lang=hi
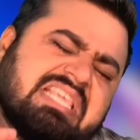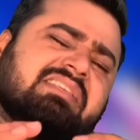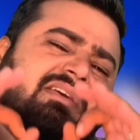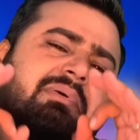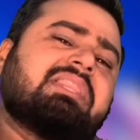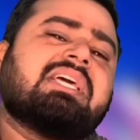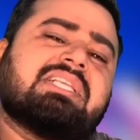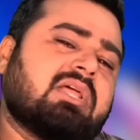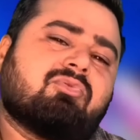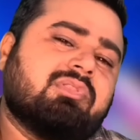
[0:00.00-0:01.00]
इन्हीं सब
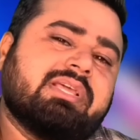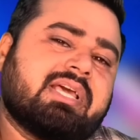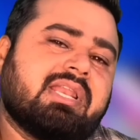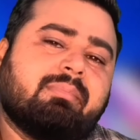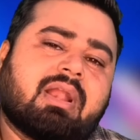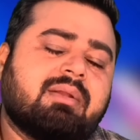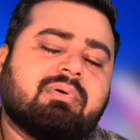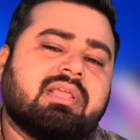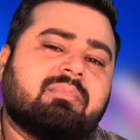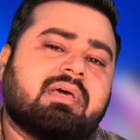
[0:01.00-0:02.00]
अत्याचार को देखकर इमरान
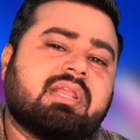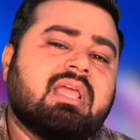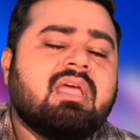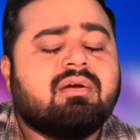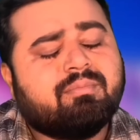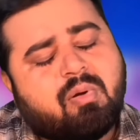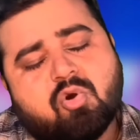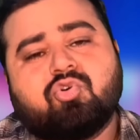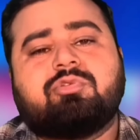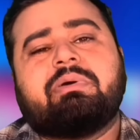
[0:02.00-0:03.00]
भाई हमारे
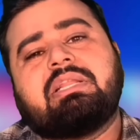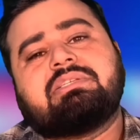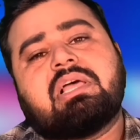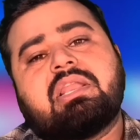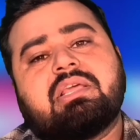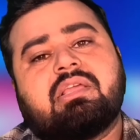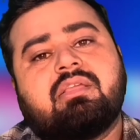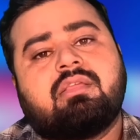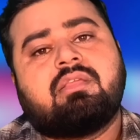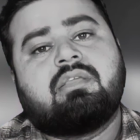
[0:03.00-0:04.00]
बहुत परेशान हैं